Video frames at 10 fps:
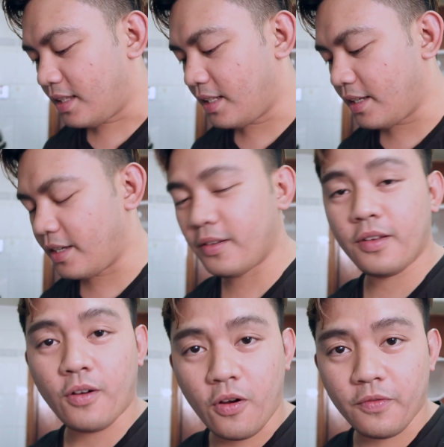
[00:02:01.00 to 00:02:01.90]
Nilagay ko na
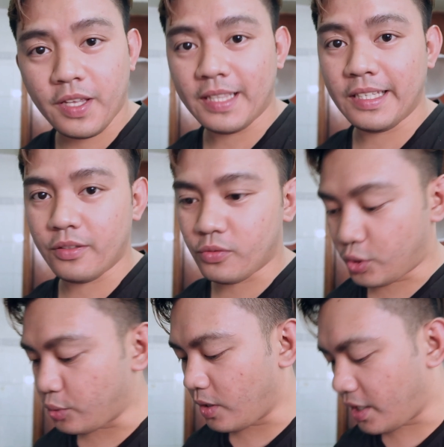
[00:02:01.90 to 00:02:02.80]
yung coffee and then yung
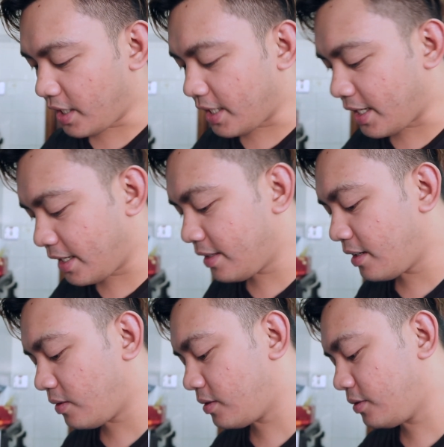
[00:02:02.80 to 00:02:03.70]
sugar. Naglagay
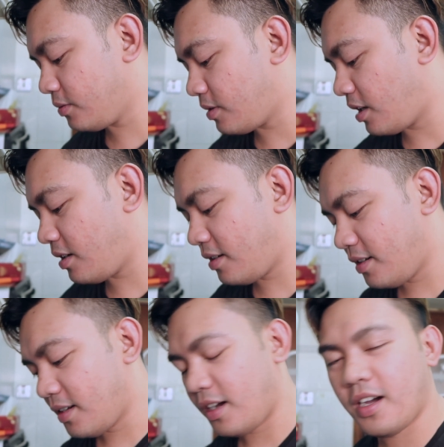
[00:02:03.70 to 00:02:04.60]
din ako ng sugar
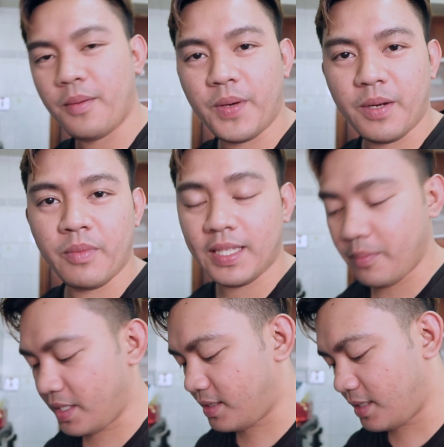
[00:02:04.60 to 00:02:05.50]
uh, para
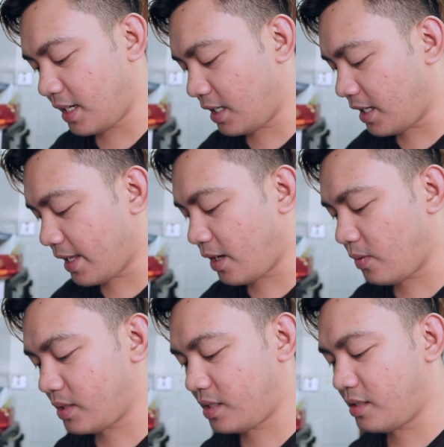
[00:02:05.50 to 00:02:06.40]
matamis. Ang nilagay
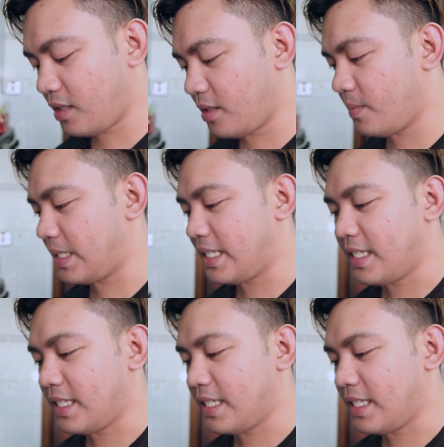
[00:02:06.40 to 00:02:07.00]
ko is 6 um,